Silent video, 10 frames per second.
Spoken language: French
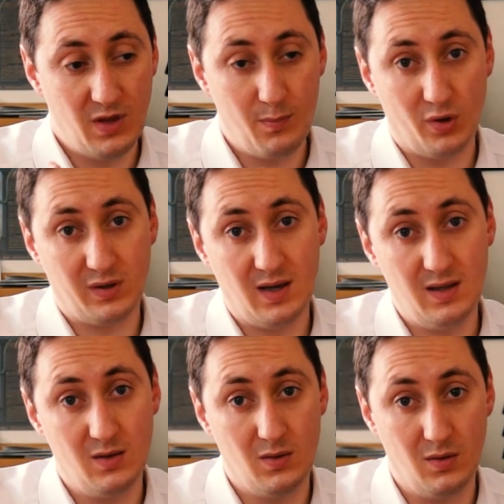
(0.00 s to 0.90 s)
portraits
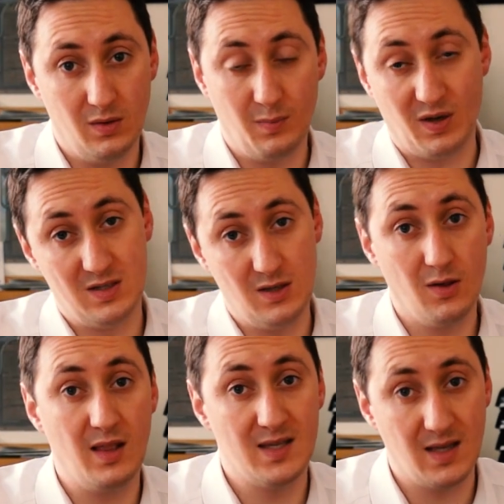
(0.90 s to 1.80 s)
des
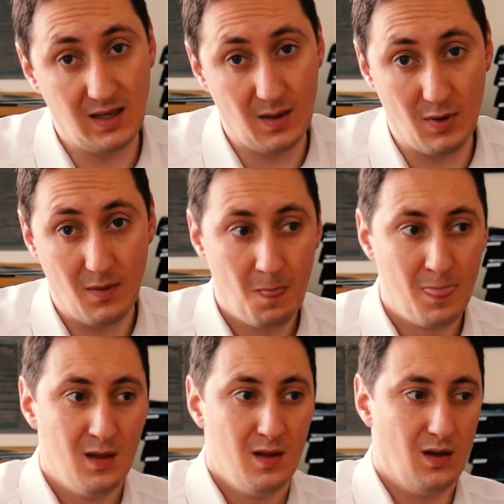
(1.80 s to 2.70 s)
présidents de la 5e
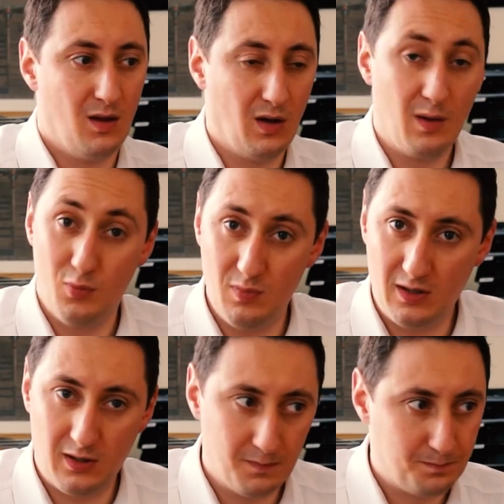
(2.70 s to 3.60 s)

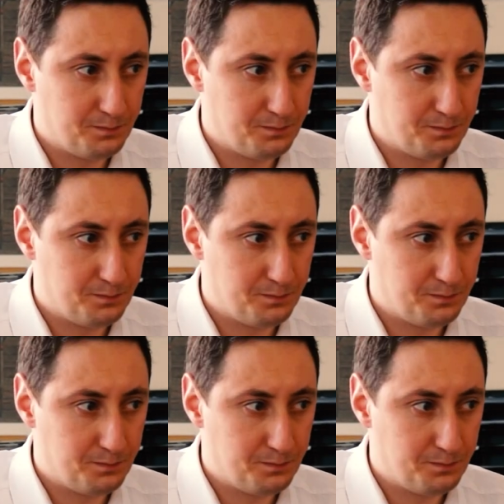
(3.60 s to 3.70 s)
République.